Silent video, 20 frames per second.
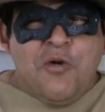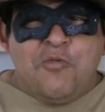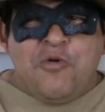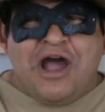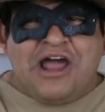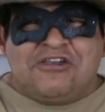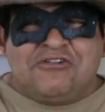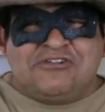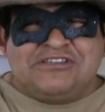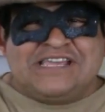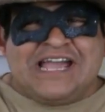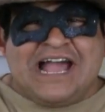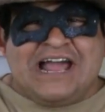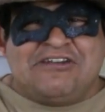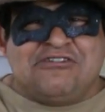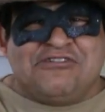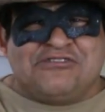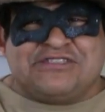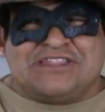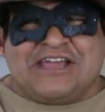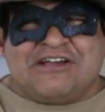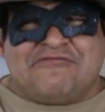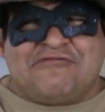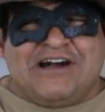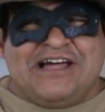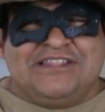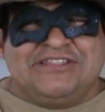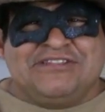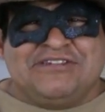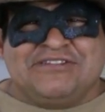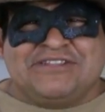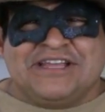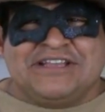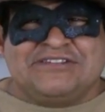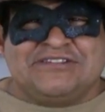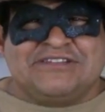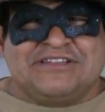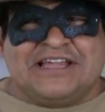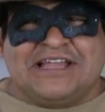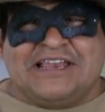bueno, ya no sé cuántos
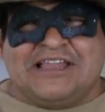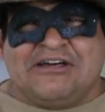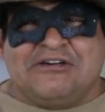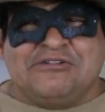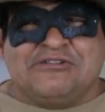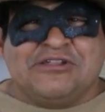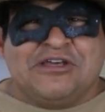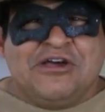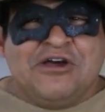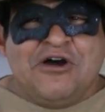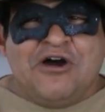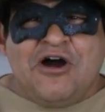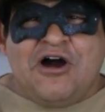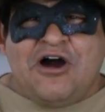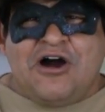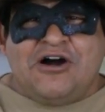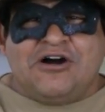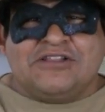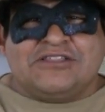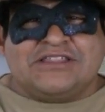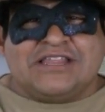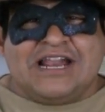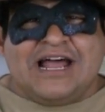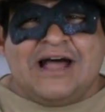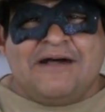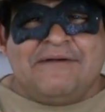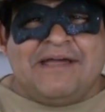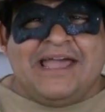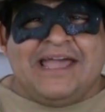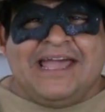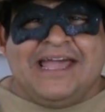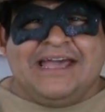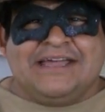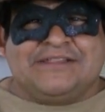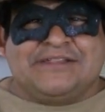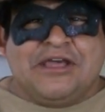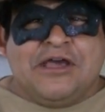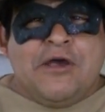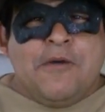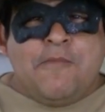hechos de los... Otra
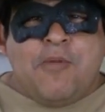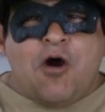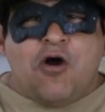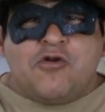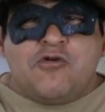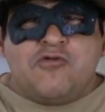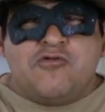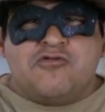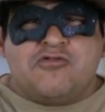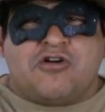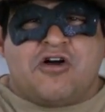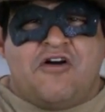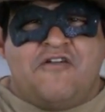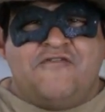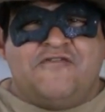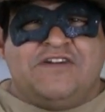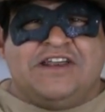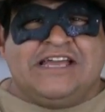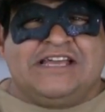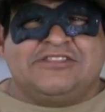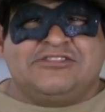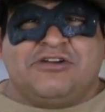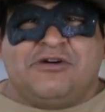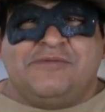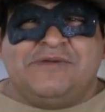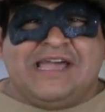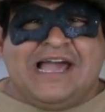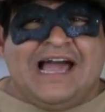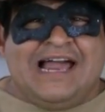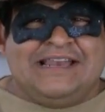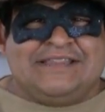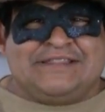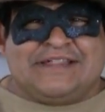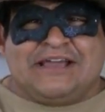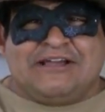vez, por un conflicto vial se